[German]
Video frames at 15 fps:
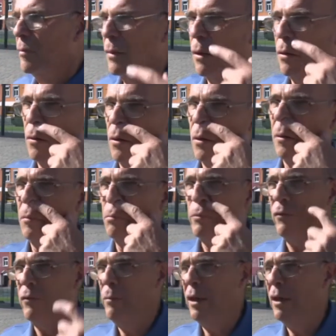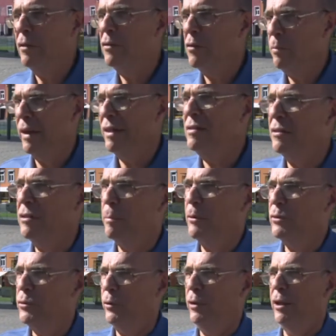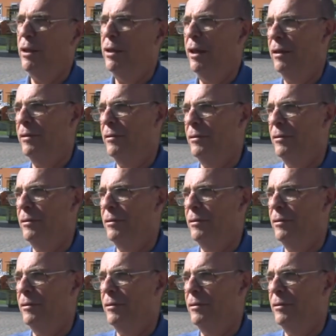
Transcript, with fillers: Äh, für mich ist es meistens eine Persönlichkeit.